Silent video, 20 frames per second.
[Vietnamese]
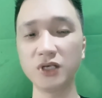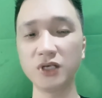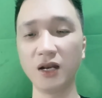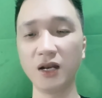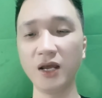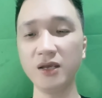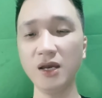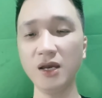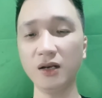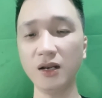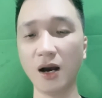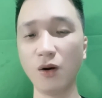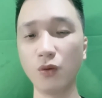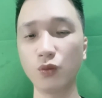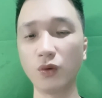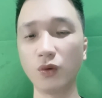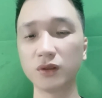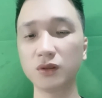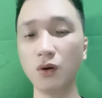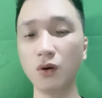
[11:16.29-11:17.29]
chế lấy yết
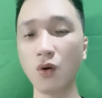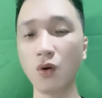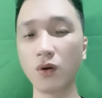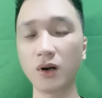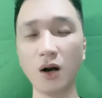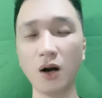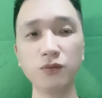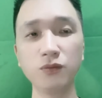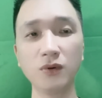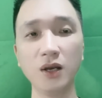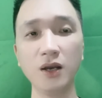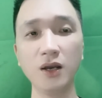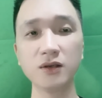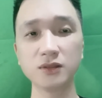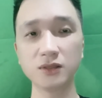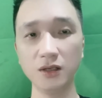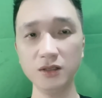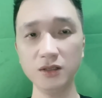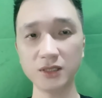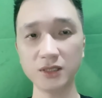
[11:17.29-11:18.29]
hầu của Tôn Ngộ không,
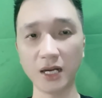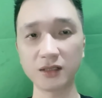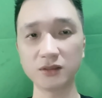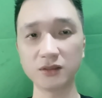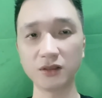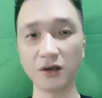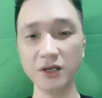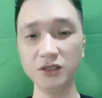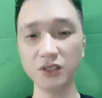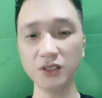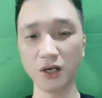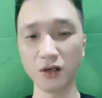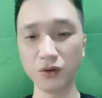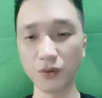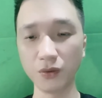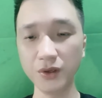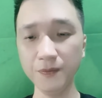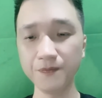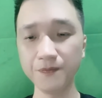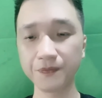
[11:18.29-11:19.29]
giữ chặt dưới chân
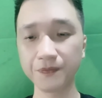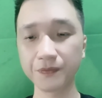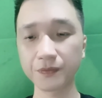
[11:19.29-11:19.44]
núi.